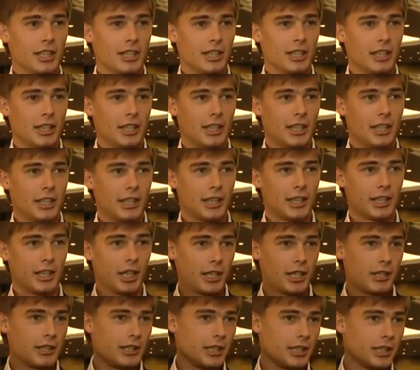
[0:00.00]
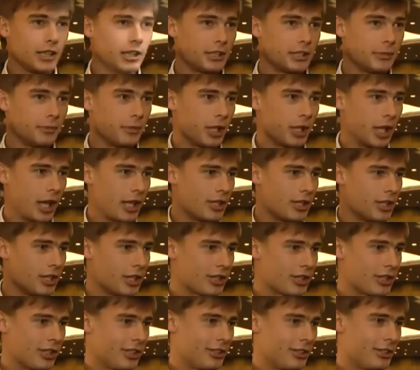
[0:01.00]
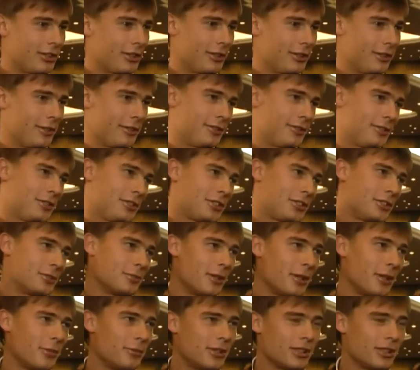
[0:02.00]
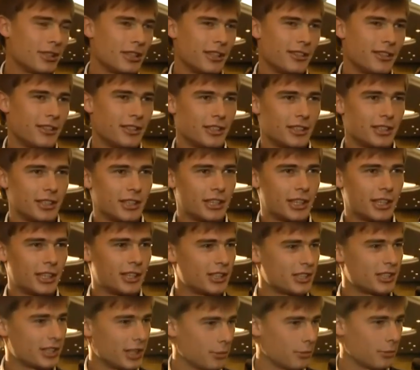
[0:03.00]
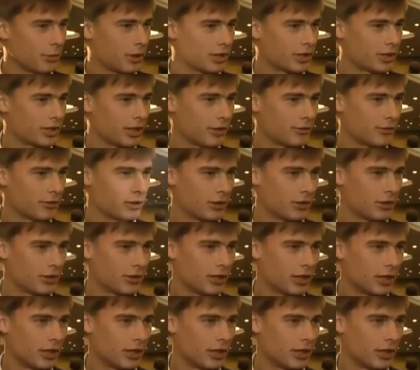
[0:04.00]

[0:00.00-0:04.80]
Э, хотелось бы, конечно, но в тот же момент, наверное, это не самое основное.